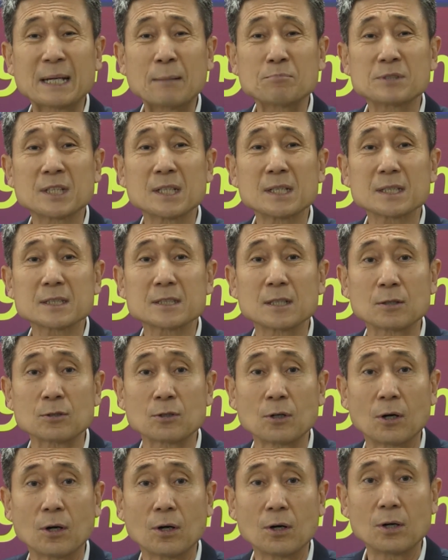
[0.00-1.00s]
삼천억
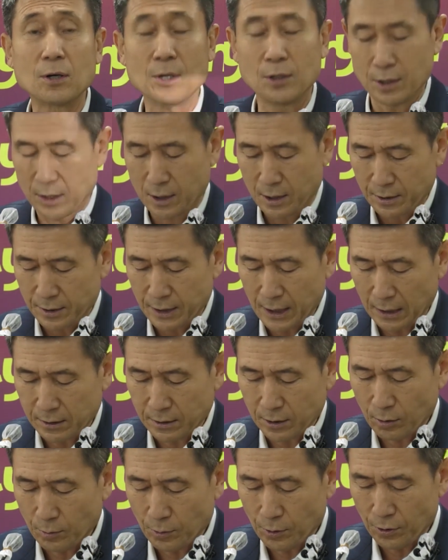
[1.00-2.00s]
정도 될
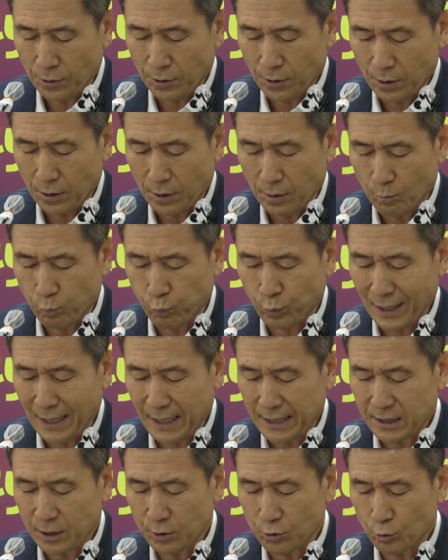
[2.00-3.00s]
거로 보고,
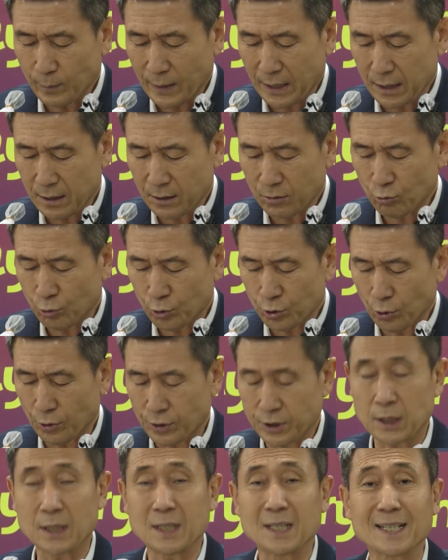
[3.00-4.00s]
부가가치 유발은 구 조
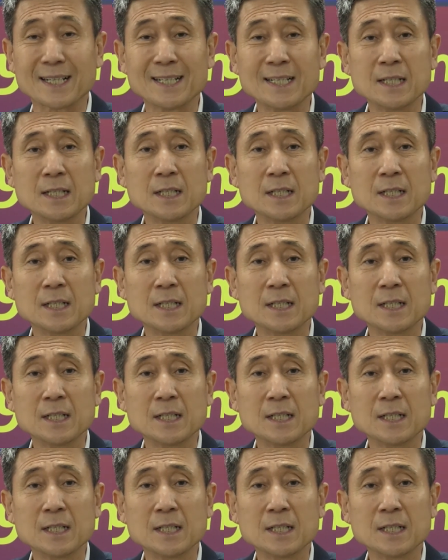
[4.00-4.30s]
오천억,